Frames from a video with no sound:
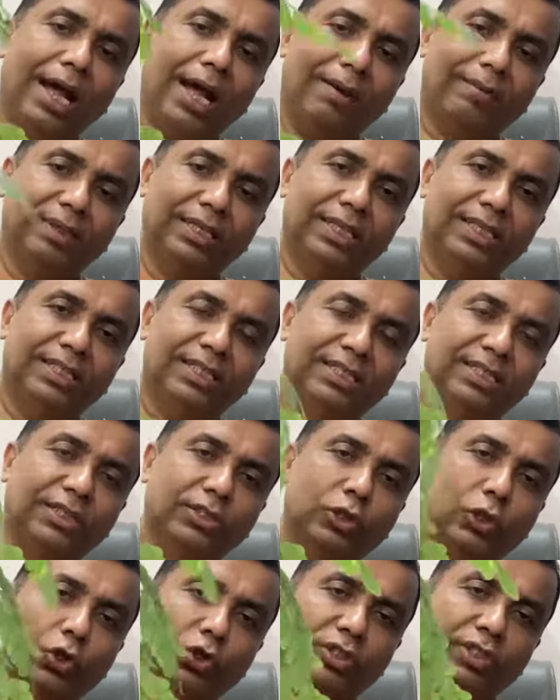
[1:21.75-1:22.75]
আমাদের দেশে
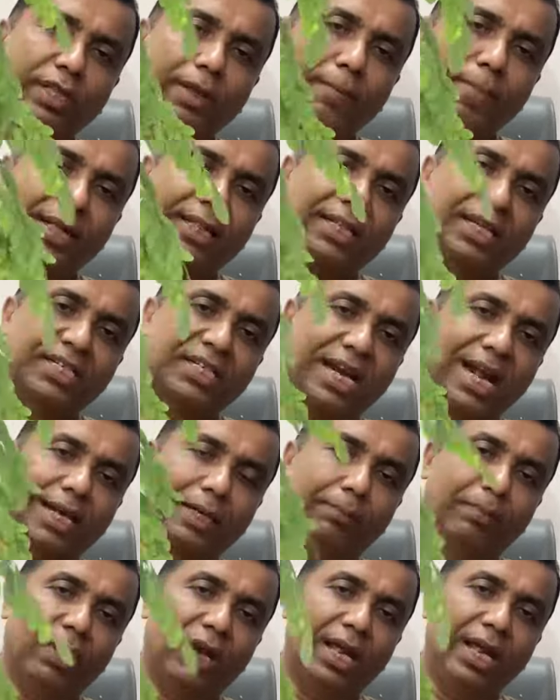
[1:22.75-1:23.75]
সজনে পাতা শাক
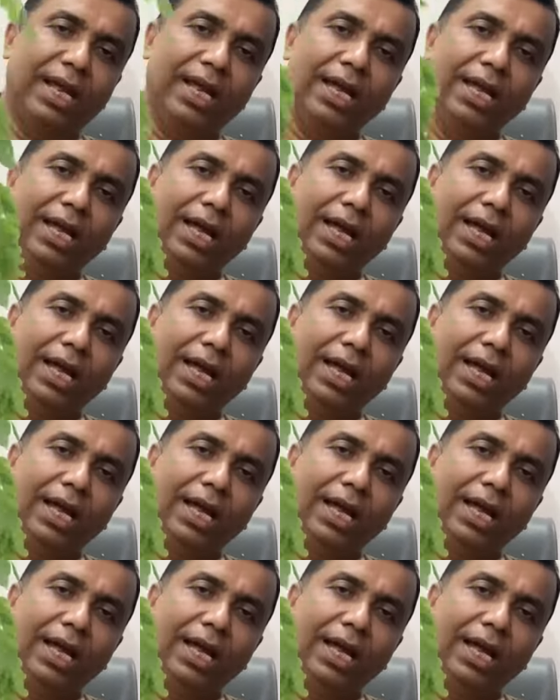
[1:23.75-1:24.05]
বলে